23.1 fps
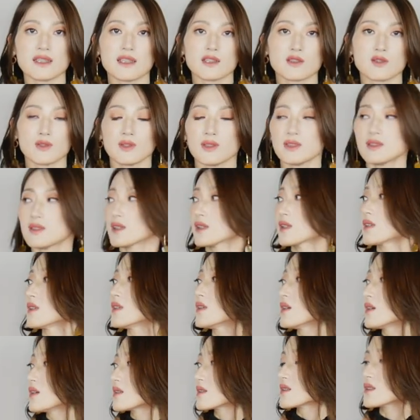家推荐
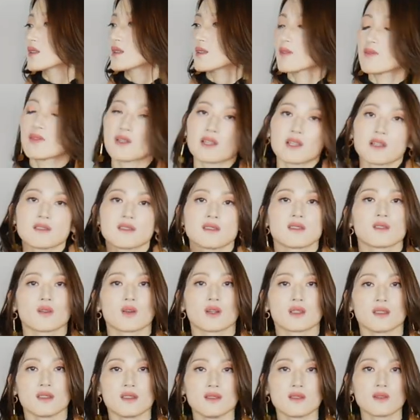自己非常喜
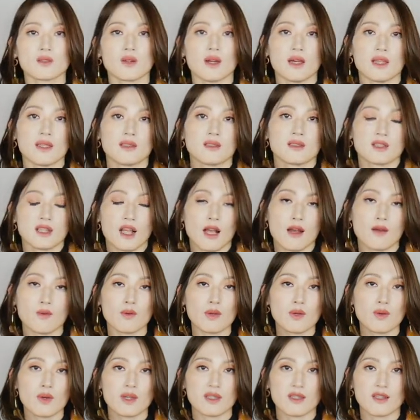欢的一款常
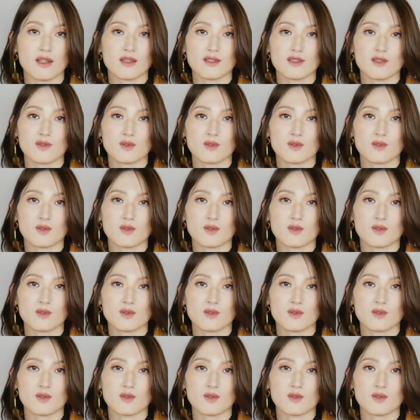规款的摇粒